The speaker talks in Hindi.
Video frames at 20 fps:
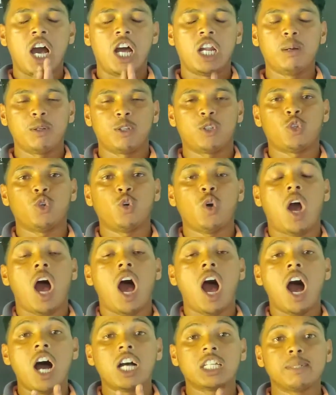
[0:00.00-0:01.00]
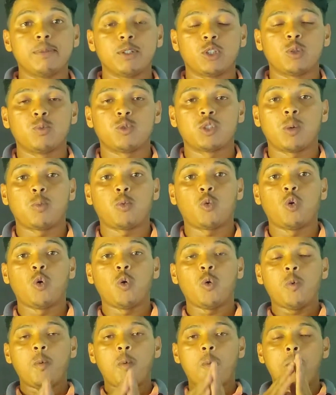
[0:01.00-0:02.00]
हेलो बच्चों आज मैं तुम सबको
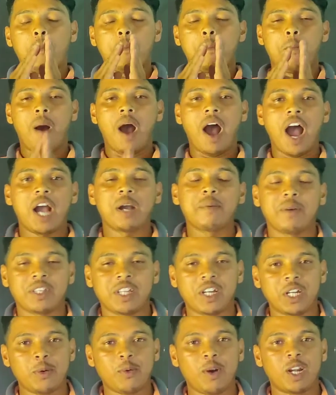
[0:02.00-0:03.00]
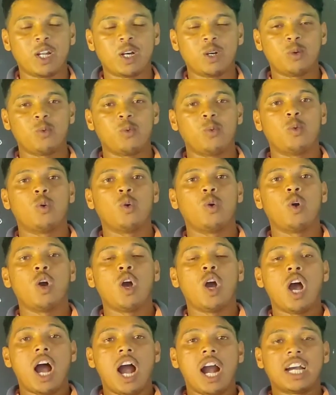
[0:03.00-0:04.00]
भाग बताने वाला हूँ
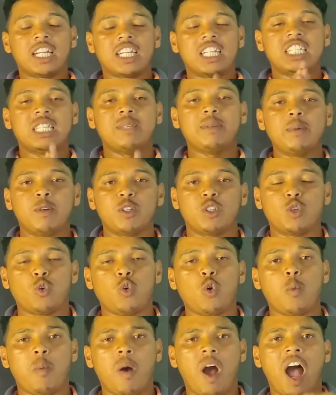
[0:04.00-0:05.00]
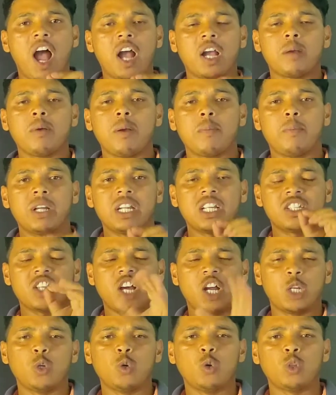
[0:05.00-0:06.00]
अगर किसी भी बच्चों को भाग में
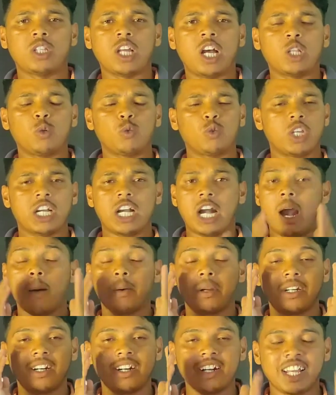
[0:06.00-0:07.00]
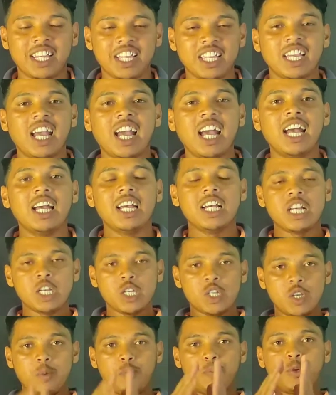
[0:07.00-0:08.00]
परेशानी होता है तो उसे घबराना नहीं है
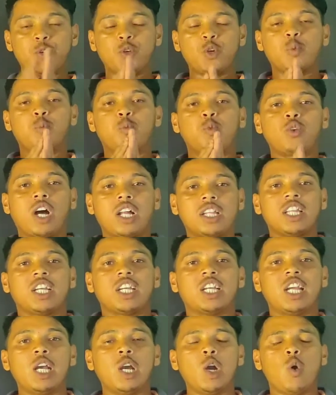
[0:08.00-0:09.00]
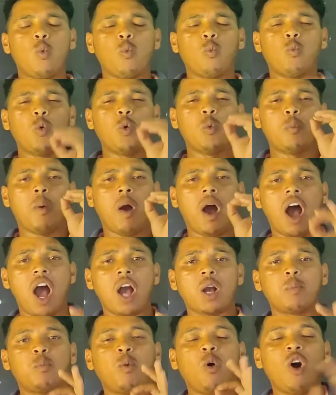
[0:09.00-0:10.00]
ये वीडियो पूरा देखें वो
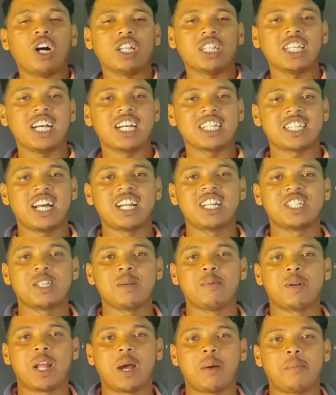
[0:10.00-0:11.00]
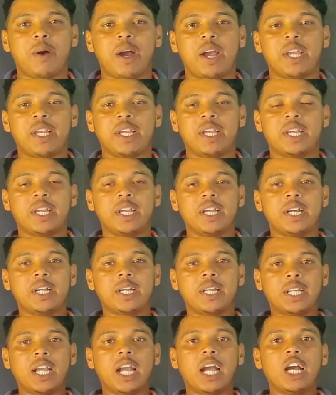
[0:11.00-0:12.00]
भाग बहुत ही आसानी से बना पाएंगे
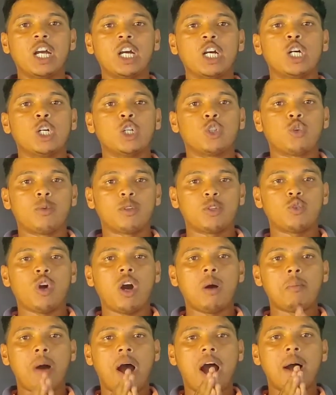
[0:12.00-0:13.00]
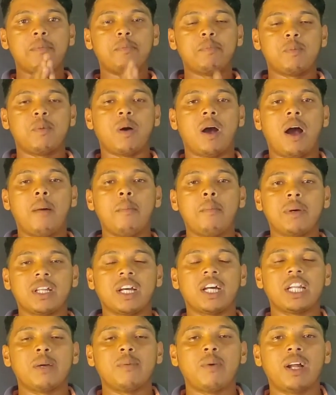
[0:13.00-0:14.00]
ठीक है तो बच्चों हम आप हम
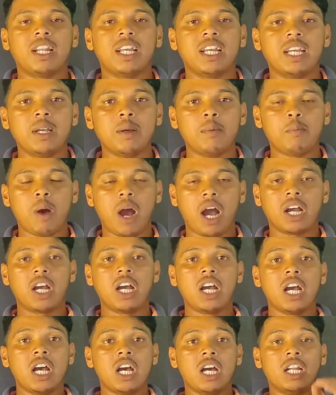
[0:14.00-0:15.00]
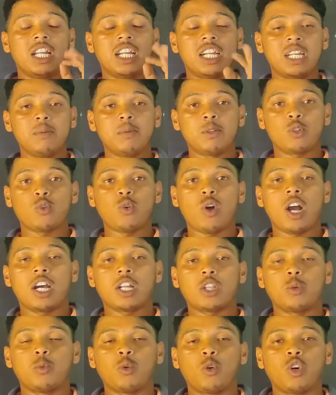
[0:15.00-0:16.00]
बताने वाले हैं भाग लेकिन बच्चों अगर
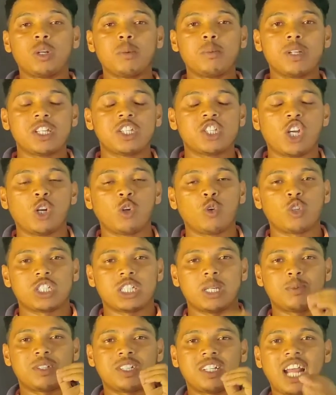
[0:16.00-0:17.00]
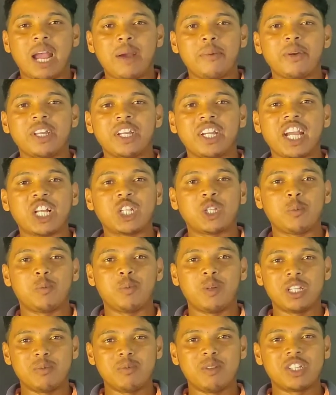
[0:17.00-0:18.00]
तुम लोगों ने मेरे चैनल को सब्सक्राइब नहीं किया तो
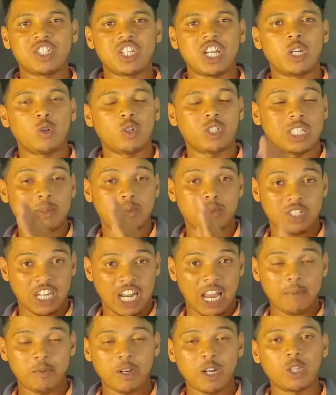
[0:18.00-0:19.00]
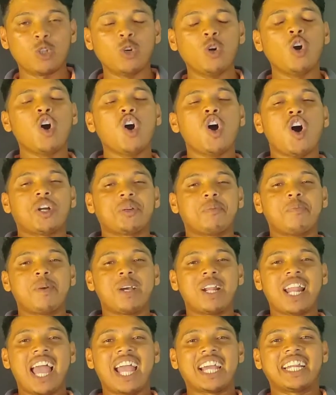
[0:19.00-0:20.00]
प्लीज़ मेरे चैनल को सब्सक्राइब कर दो और
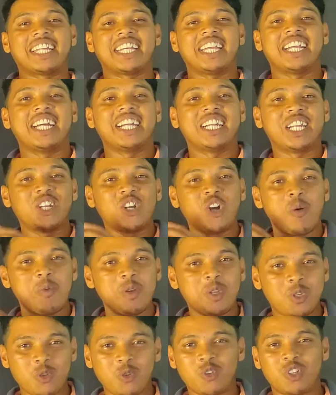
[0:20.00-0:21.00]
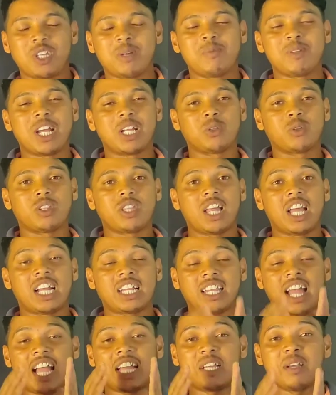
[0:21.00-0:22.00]
बेल आइकन की घंटी को भी जोर से बजा दो तो
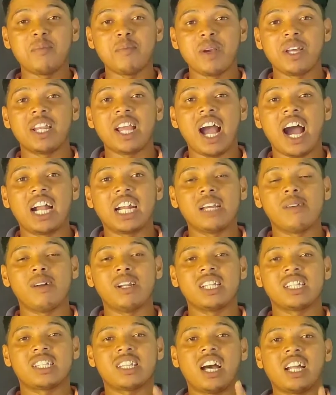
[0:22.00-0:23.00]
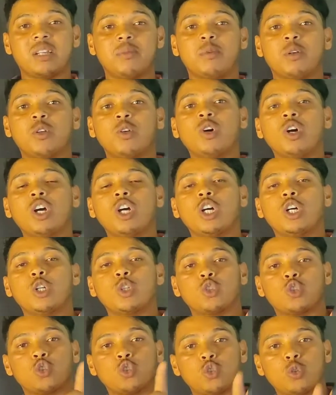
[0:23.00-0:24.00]
ताकि मेरी आने वाली सारी वीडियो
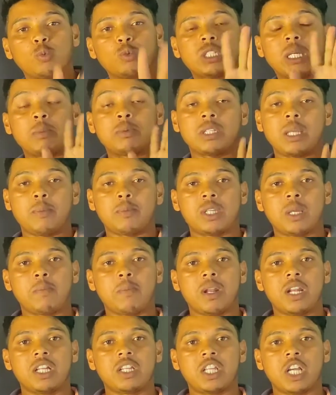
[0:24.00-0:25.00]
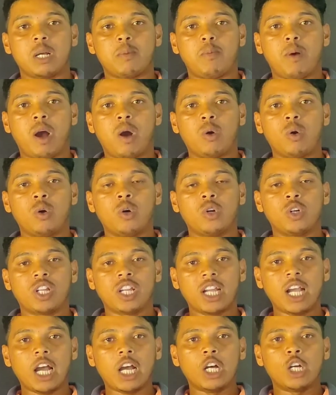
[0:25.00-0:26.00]
तुम सब सबसे पहले देख पाओ
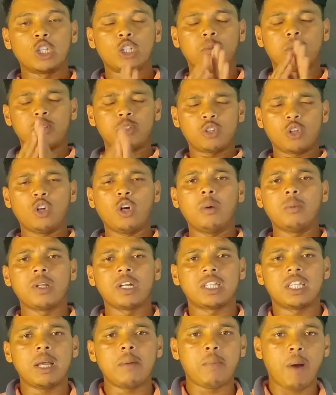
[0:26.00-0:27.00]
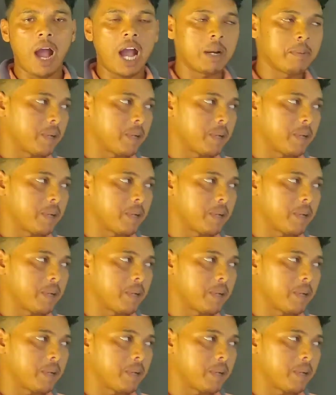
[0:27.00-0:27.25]
ठीक है तो बच्चों चलो हम देखते हैं भाग